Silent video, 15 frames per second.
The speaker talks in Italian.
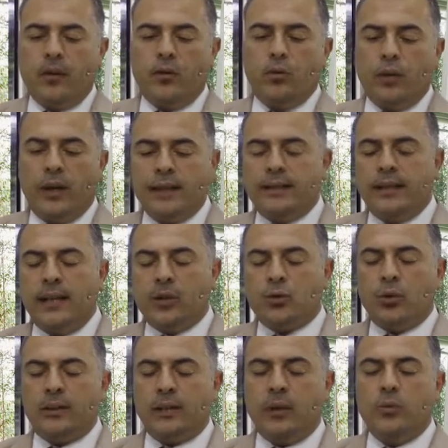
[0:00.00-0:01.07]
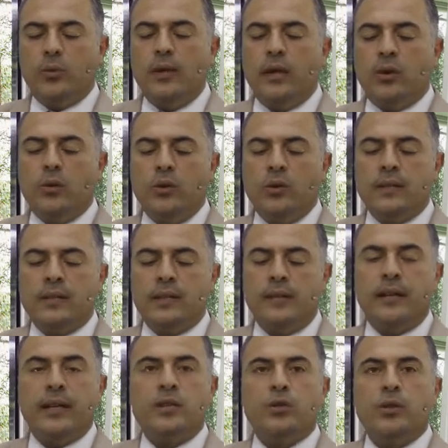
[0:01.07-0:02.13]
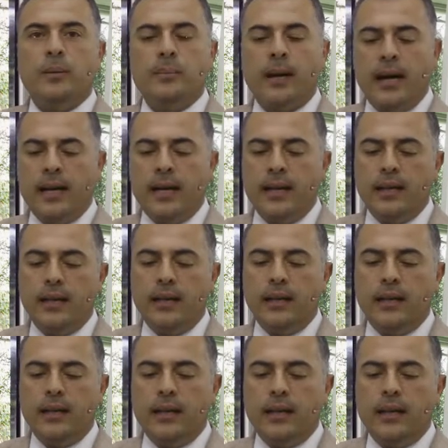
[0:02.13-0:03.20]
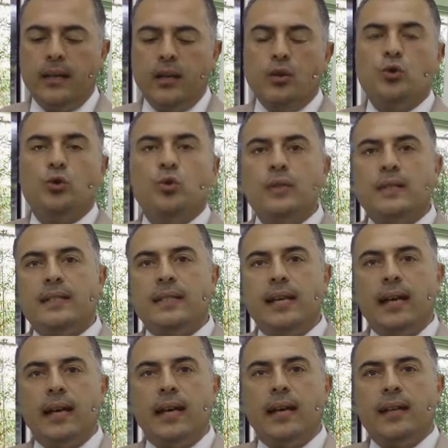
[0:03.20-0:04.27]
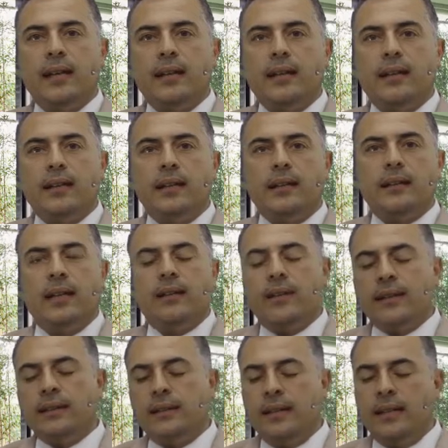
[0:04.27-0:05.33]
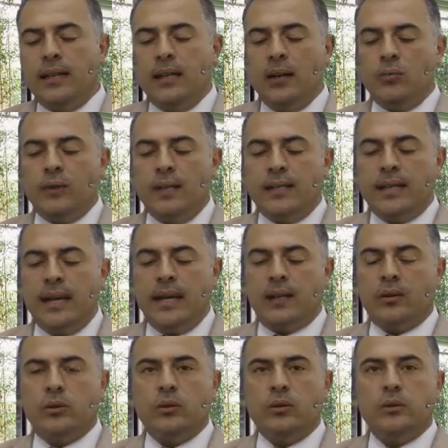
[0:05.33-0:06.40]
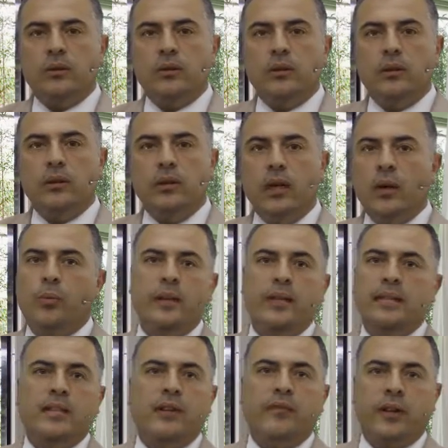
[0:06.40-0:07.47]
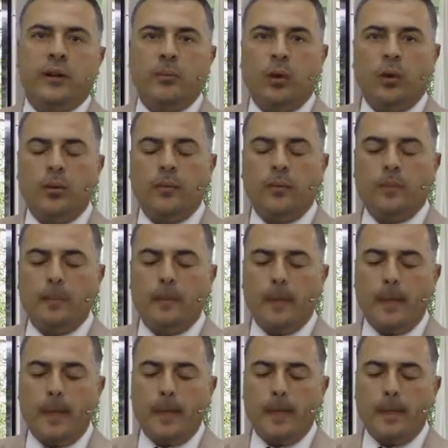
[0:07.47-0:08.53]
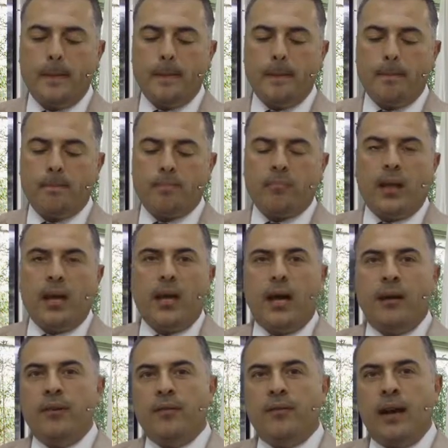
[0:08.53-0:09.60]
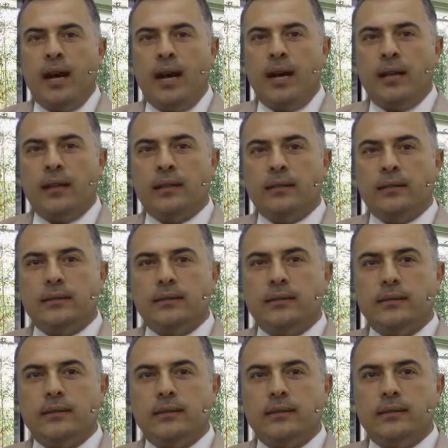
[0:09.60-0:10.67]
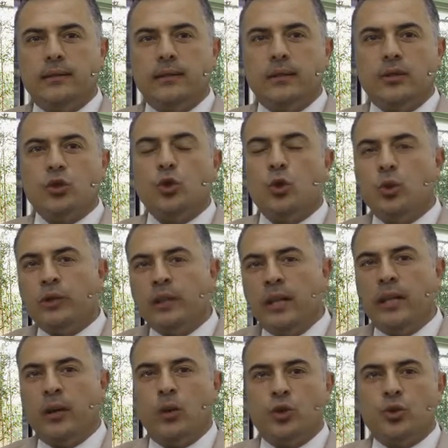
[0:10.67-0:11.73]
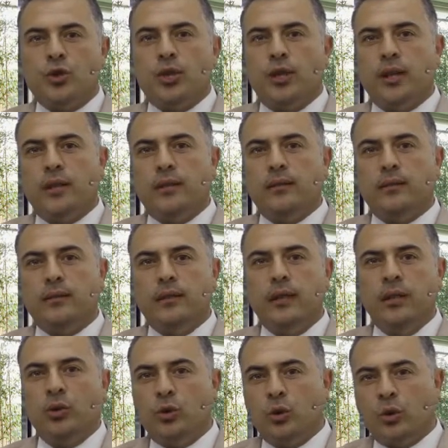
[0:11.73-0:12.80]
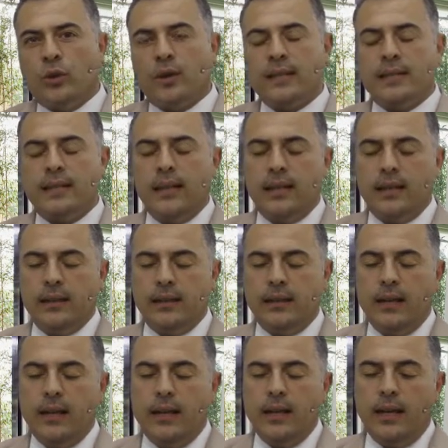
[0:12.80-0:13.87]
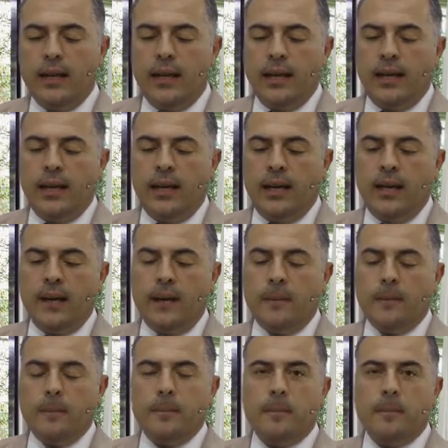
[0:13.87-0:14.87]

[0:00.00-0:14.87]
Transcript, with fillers: durante la sua tranquilla corsa verso il mare, giunse davanti a un deserto e quindi si fermò. Aveva solo delle rocce intorno a sé e